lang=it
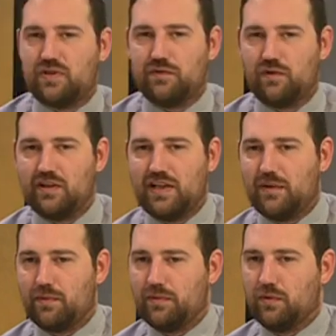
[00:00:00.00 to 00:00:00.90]
e
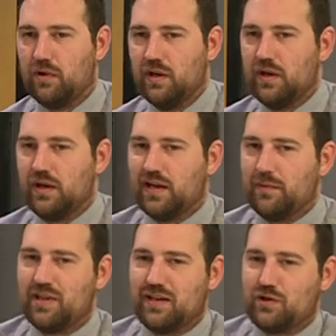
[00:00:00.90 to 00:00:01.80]
volentieri proprio eh, le
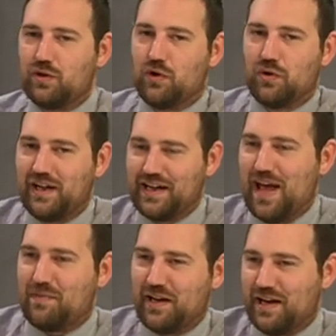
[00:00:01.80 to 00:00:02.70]
abitazioni con le
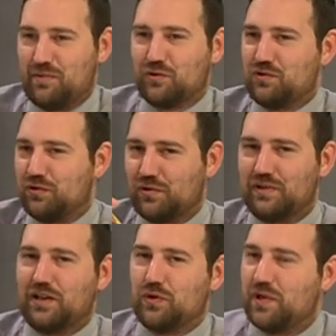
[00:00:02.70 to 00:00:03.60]
crepe, le crepe non sono
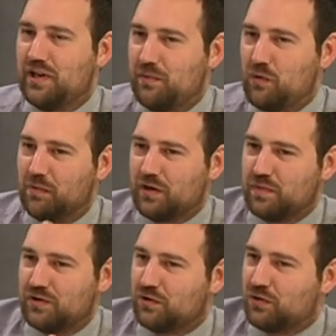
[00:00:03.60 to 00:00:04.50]
soltanto quelle nei muri ma
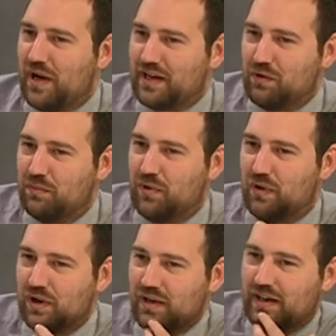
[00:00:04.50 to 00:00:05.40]
spesso sono anche un
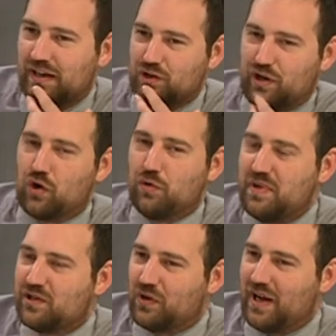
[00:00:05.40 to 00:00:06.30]
po', eh, cioè
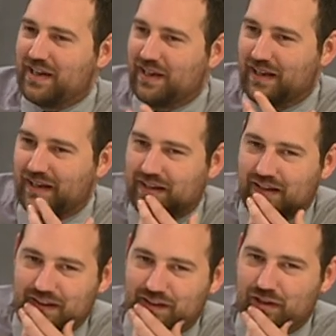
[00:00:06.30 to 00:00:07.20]
colpiscono anche
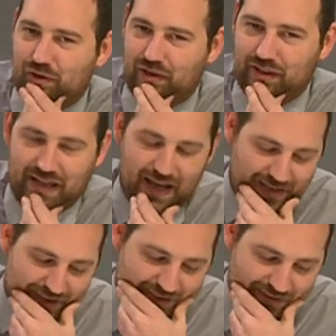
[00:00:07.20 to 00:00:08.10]
eh, l'interiorità
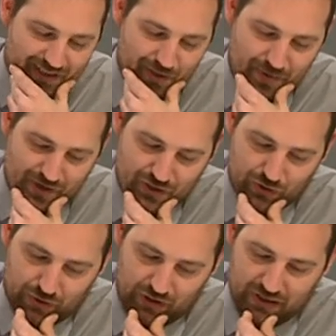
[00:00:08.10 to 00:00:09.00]
de delle
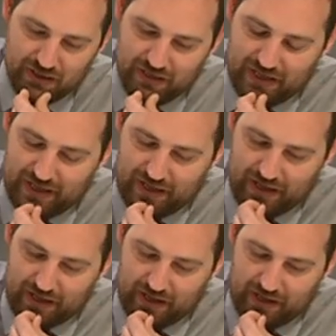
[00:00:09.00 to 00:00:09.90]
persone.
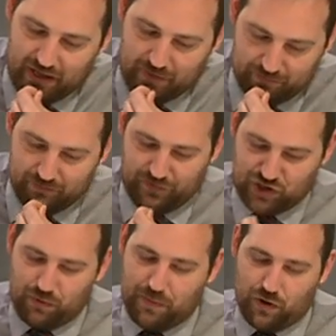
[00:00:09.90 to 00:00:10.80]
Eh,
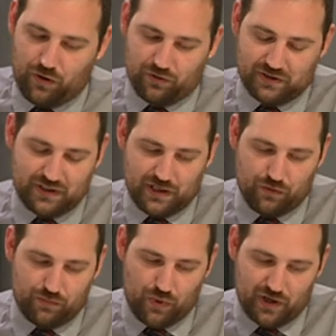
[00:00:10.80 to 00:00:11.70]
facciamo però, Sindaco,
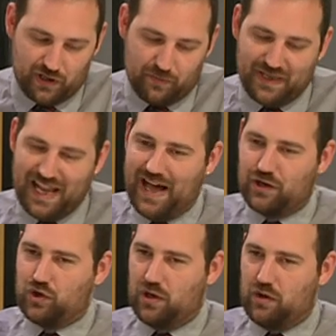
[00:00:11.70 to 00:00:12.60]
un po' il
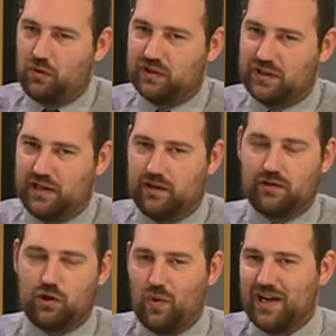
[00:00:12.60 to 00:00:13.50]
bilancio, la conta
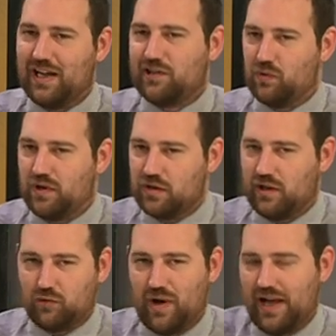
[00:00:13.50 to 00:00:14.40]
di qual è la
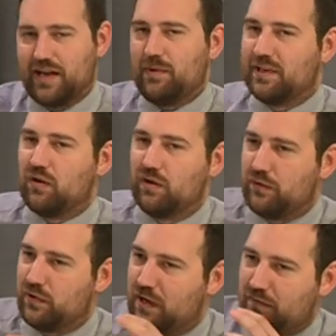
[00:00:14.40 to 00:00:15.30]
situazione attuale, anche per dare una
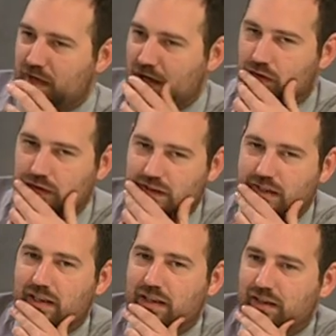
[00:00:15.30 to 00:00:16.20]
fotografia no, de
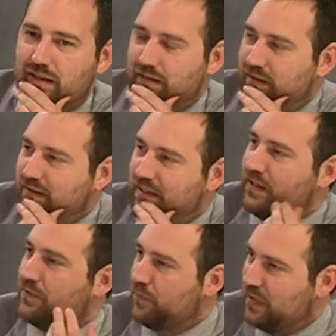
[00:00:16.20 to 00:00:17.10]
de de
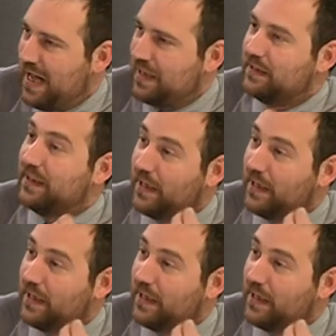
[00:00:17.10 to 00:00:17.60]
degli sfollati, degli